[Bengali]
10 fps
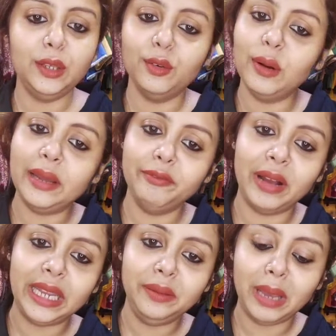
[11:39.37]
ইউ আই এম
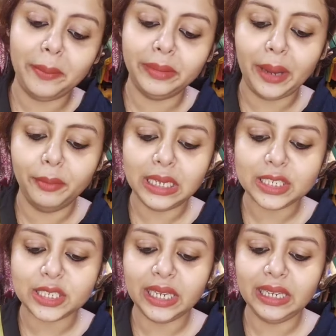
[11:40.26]
ফাইন ম্যাম কেমন
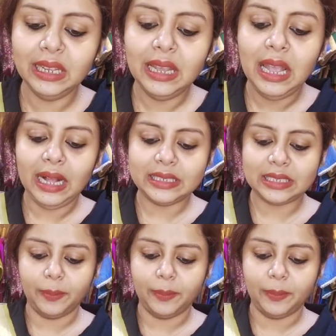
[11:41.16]
আছেন আচ্ছা